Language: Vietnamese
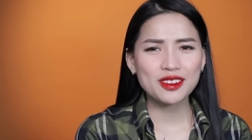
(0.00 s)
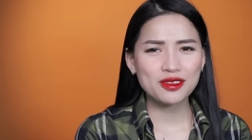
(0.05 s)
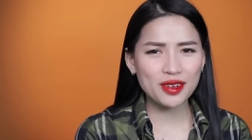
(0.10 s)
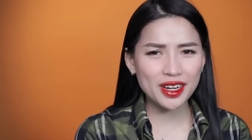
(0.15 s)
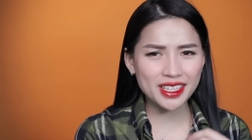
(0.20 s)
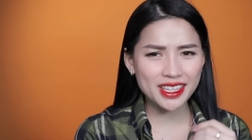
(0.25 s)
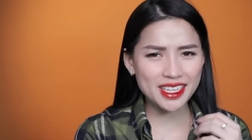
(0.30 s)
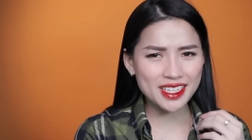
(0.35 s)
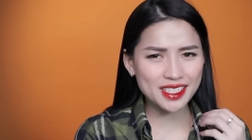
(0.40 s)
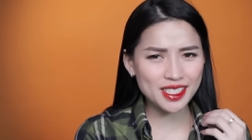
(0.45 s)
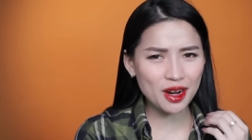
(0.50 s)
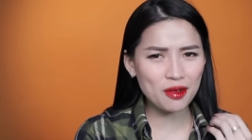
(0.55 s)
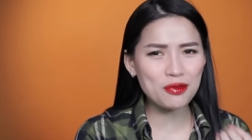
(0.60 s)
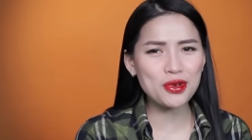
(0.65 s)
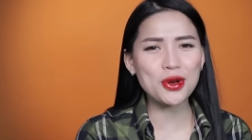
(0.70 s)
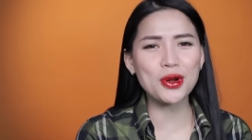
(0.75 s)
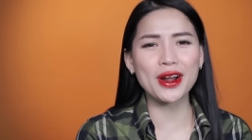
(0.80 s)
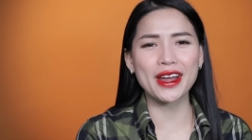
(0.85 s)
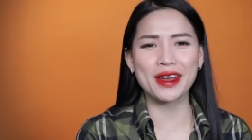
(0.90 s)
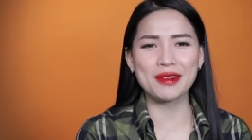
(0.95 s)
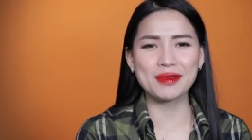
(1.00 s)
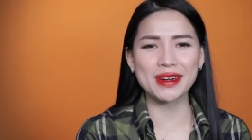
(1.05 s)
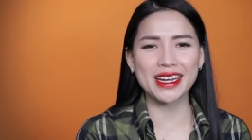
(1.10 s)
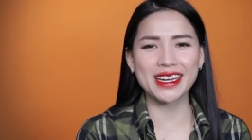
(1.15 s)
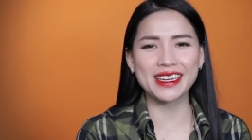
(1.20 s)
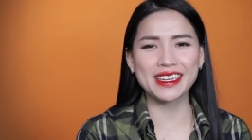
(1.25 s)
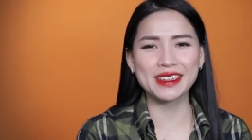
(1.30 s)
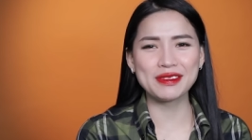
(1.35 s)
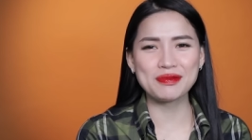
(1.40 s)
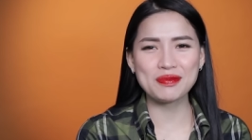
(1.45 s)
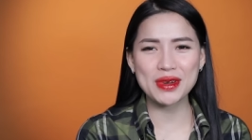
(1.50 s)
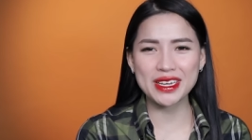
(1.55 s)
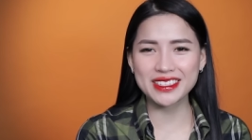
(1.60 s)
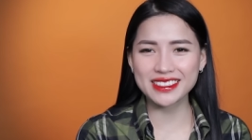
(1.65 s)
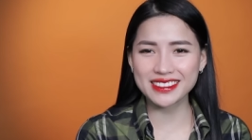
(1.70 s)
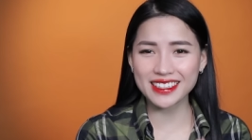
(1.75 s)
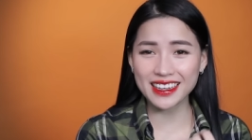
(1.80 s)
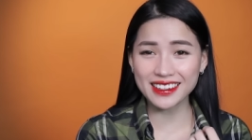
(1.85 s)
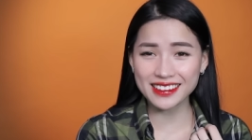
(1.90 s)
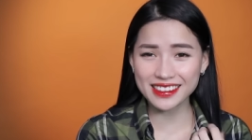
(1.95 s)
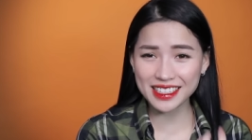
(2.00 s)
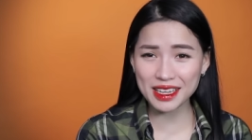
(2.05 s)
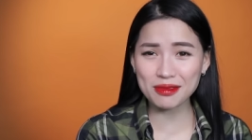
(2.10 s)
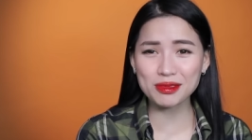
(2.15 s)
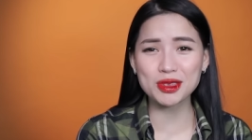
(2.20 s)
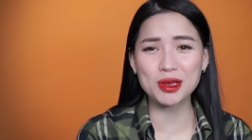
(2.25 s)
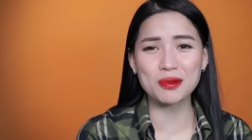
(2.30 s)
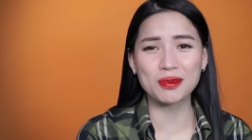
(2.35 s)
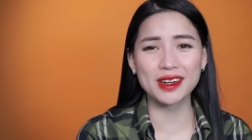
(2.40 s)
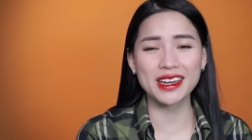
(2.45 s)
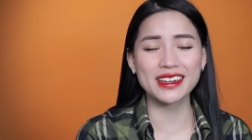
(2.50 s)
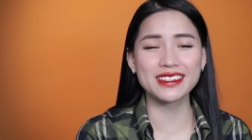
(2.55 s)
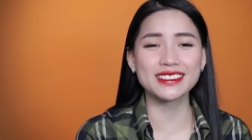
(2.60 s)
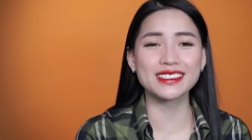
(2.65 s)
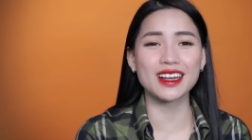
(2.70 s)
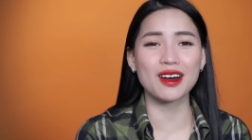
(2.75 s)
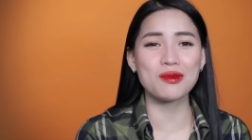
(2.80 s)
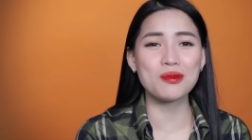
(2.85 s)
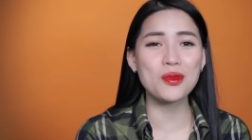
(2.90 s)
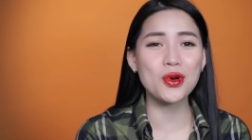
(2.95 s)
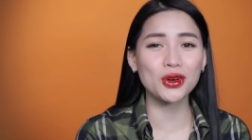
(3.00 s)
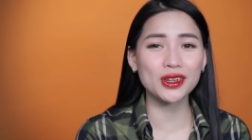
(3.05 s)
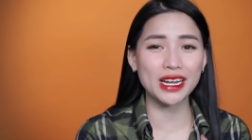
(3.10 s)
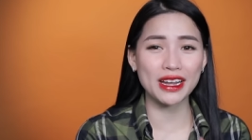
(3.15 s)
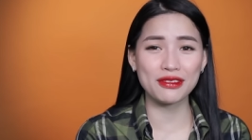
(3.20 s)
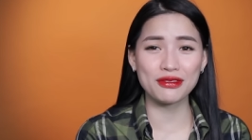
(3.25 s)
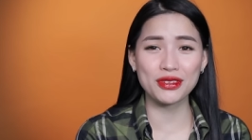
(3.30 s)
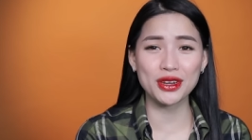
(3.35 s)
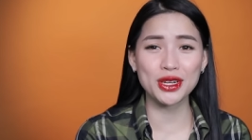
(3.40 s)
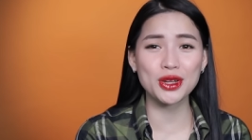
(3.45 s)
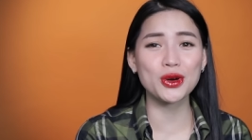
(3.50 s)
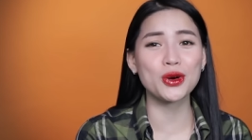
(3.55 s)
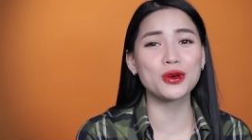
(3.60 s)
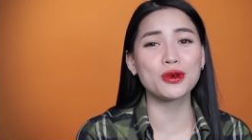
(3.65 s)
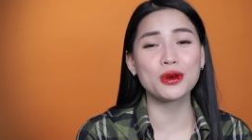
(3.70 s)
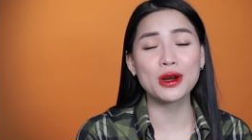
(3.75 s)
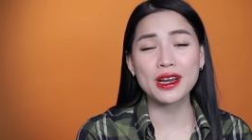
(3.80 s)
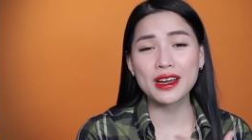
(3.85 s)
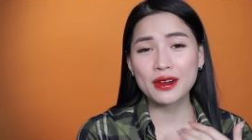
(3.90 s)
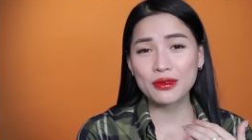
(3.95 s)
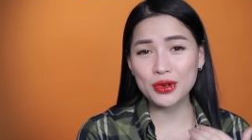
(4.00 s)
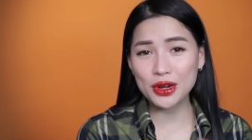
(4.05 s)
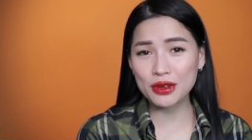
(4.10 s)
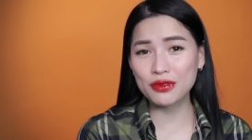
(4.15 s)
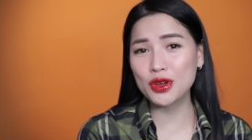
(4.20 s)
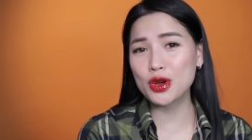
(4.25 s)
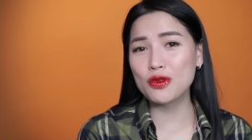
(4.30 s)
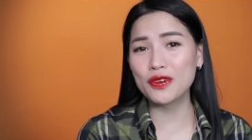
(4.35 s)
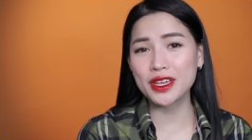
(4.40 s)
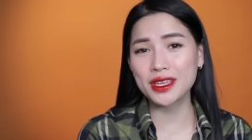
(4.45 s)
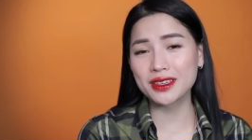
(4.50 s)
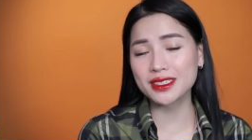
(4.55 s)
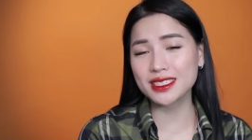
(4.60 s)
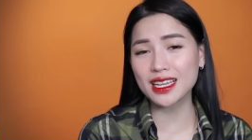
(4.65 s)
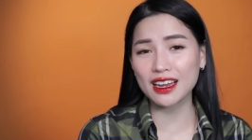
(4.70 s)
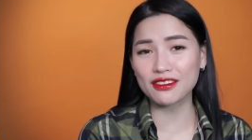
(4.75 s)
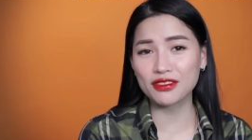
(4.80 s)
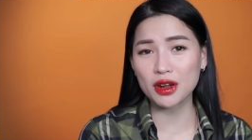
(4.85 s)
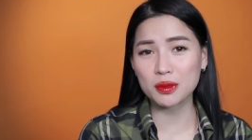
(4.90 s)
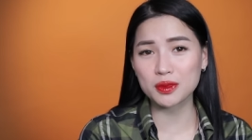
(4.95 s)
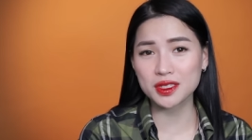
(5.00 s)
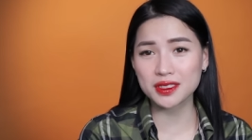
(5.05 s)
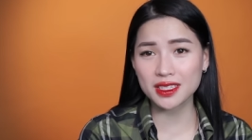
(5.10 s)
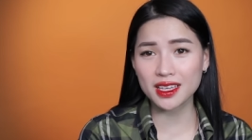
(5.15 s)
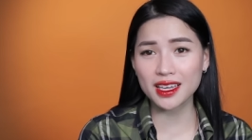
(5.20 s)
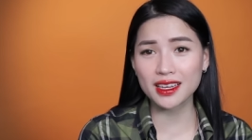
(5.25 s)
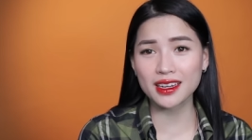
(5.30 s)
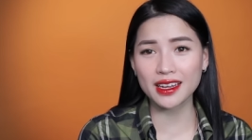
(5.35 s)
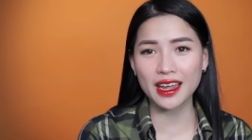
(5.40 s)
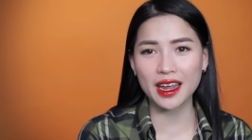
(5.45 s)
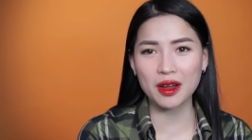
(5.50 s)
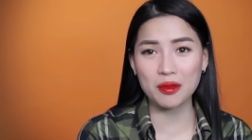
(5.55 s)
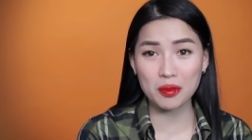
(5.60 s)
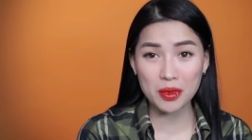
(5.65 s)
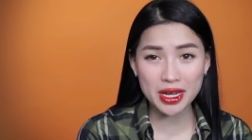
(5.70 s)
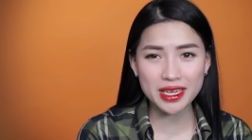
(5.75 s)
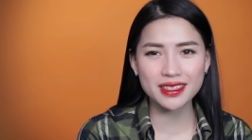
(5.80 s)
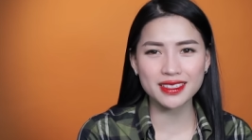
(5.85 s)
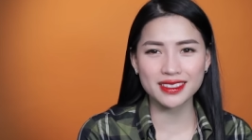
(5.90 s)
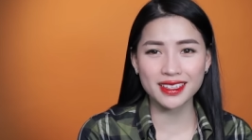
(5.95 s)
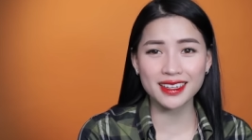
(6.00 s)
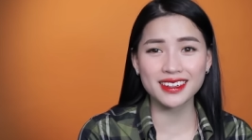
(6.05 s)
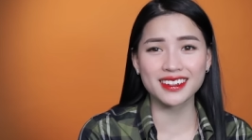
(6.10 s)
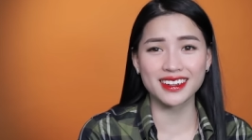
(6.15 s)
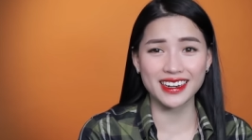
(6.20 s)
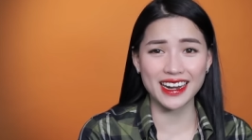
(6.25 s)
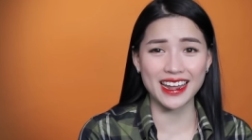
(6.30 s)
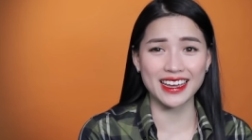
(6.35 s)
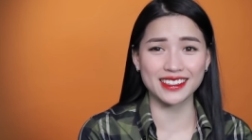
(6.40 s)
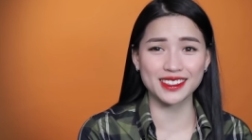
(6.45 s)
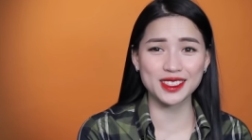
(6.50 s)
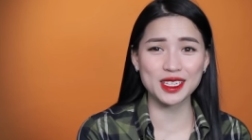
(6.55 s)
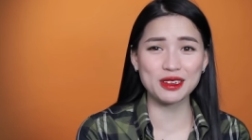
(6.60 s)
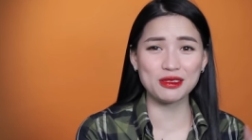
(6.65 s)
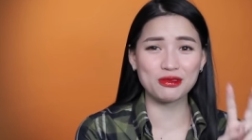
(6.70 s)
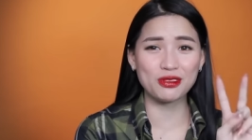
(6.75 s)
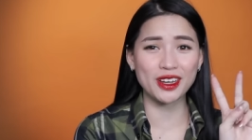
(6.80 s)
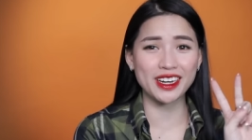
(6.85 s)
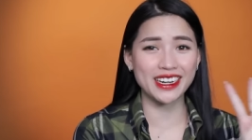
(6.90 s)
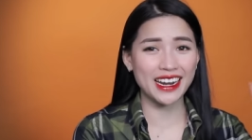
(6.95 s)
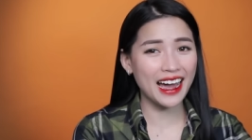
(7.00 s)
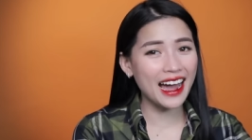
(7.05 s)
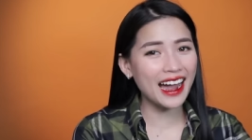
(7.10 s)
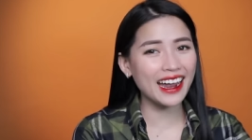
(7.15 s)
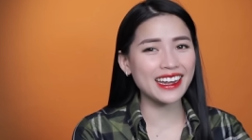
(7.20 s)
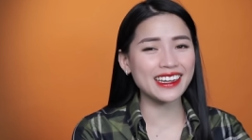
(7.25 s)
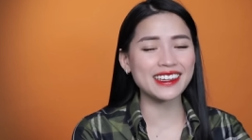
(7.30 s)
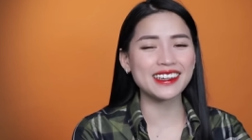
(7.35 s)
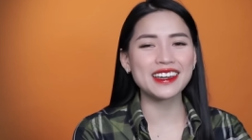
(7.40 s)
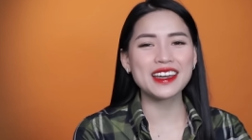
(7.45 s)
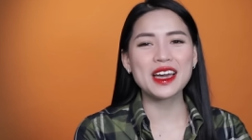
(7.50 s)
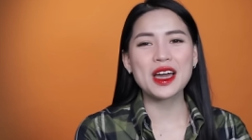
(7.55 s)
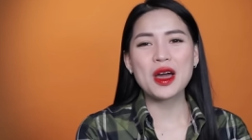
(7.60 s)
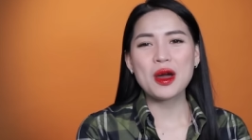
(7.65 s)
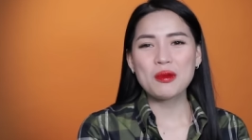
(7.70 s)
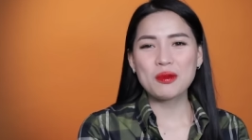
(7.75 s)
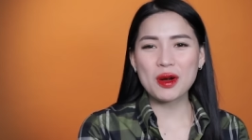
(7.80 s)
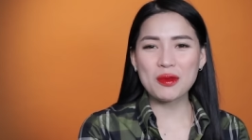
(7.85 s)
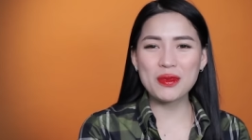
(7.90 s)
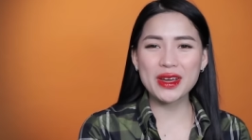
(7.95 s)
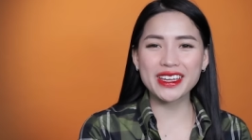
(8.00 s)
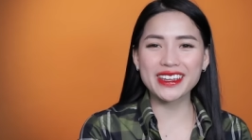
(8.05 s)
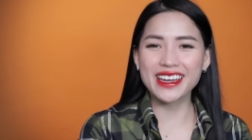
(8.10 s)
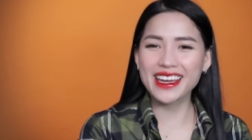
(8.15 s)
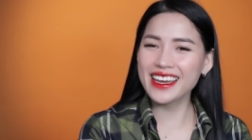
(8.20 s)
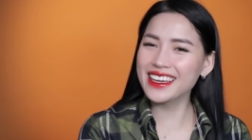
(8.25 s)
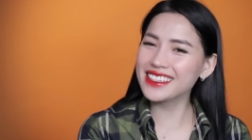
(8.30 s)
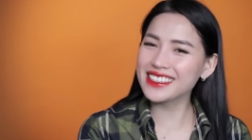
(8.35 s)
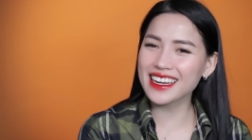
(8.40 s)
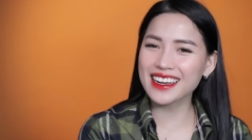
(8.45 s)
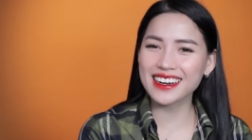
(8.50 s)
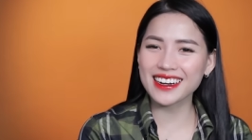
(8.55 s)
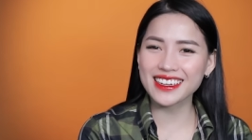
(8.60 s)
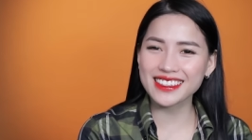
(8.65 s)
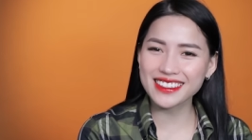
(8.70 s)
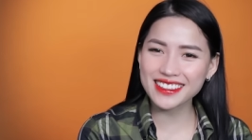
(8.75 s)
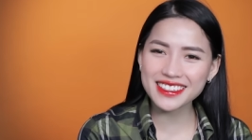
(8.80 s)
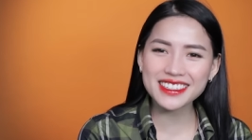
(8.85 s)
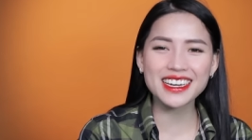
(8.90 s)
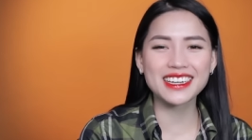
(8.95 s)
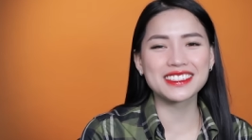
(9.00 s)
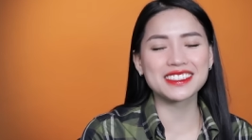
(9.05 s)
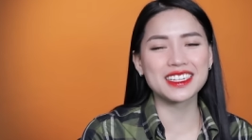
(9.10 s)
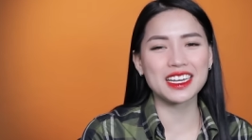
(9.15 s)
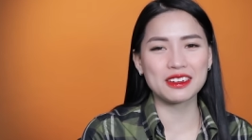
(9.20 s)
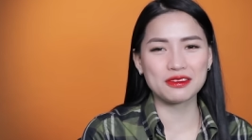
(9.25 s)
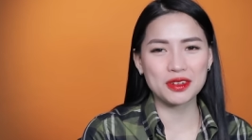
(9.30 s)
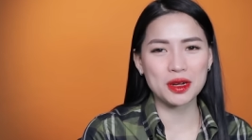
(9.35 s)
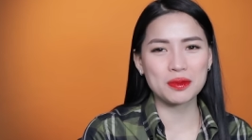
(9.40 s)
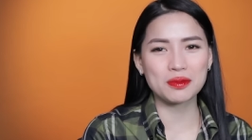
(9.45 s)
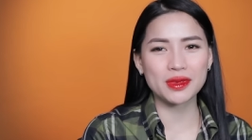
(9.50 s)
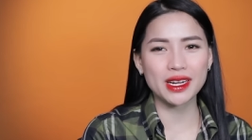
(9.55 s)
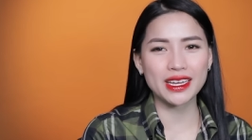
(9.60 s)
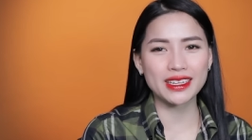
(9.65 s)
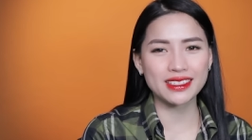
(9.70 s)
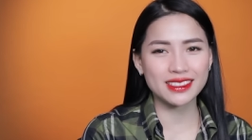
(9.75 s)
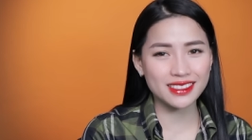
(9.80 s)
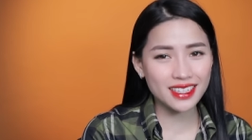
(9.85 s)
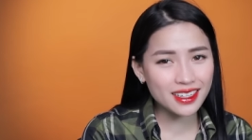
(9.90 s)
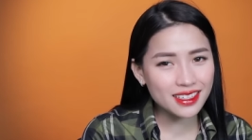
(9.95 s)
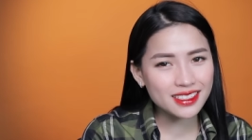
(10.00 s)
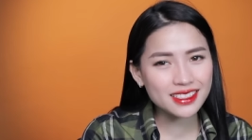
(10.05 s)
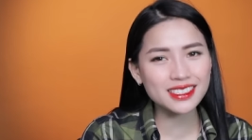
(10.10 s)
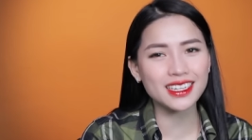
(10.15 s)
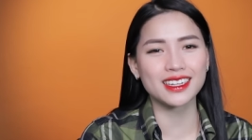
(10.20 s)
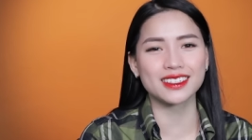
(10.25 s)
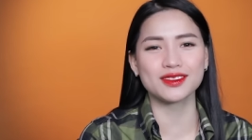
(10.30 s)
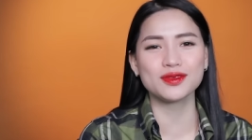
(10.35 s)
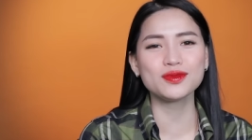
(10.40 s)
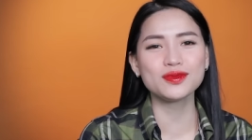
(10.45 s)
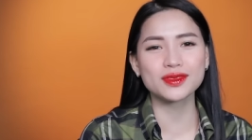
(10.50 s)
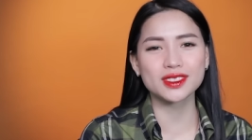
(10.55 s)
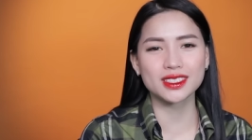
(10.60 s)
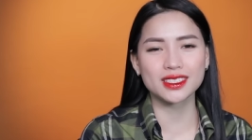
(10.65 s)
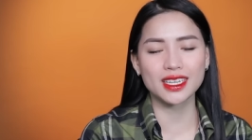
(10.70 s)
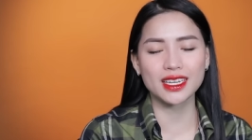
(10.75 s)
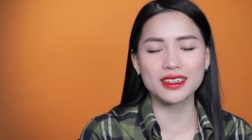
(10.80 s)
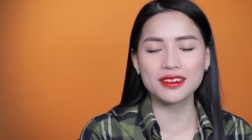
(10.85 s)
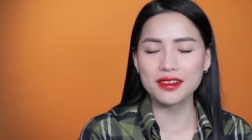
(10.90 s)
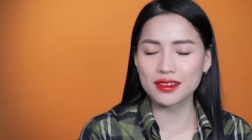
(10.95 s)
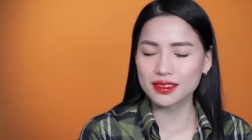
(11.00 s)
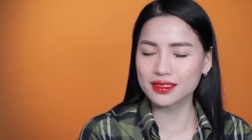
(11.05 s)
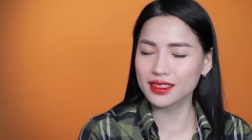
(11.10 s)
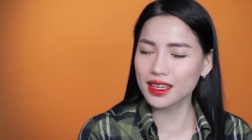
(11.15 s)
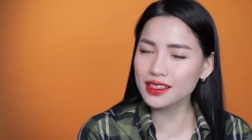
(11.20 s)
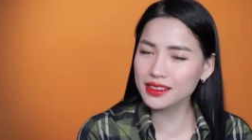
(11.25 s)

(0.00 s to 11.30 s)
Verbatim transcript: Vậy thì trong video ngày hôm nay mình sẽ tiếp tục lên sóng một cái video review về những sản phẩm skincare bình dân rẻ xịn phần 2. Mà mình nghĩ rằng là những cái sản phẩm này chắc chắn sẽ được